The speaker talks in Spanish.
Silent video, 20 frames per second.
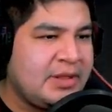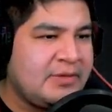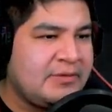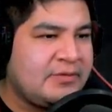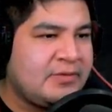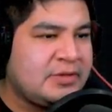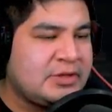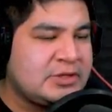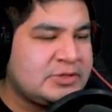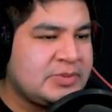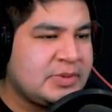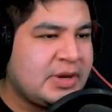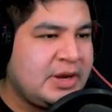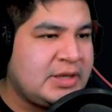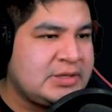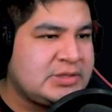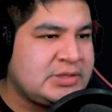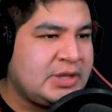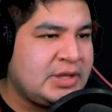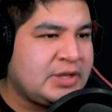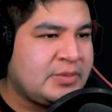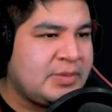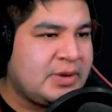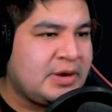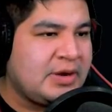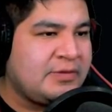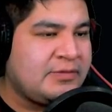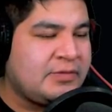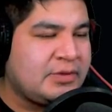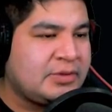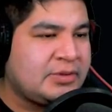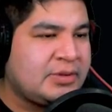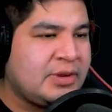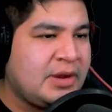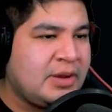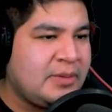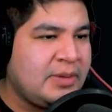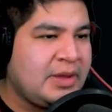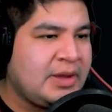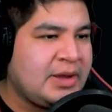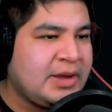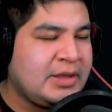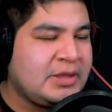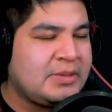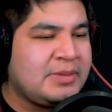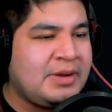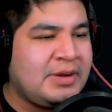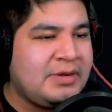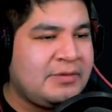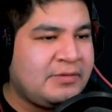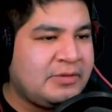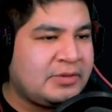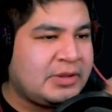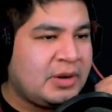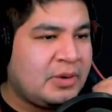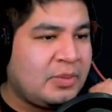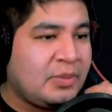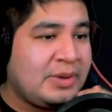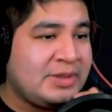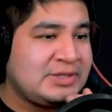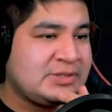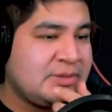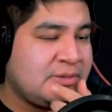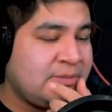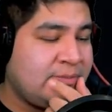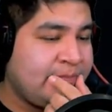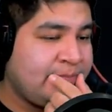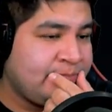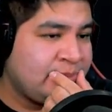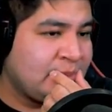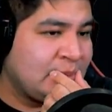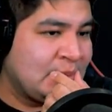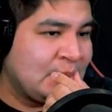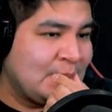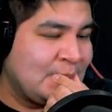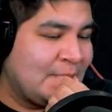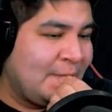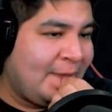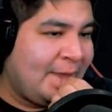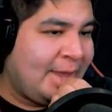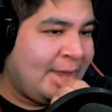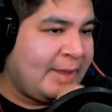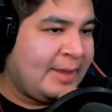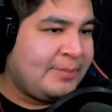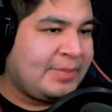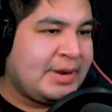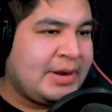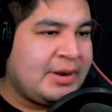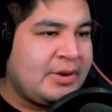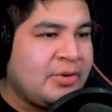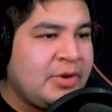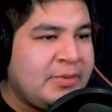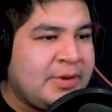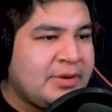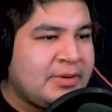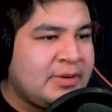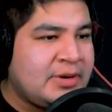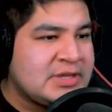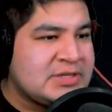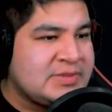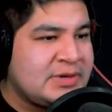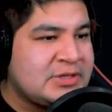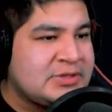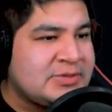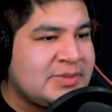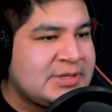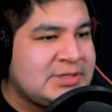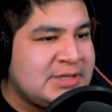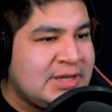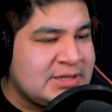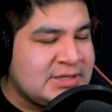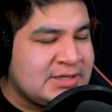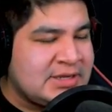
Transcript: de fotos porque necesito tomarle foto a la ouija y tomarle foto al hueso. Eh, para no irme con las manos vacías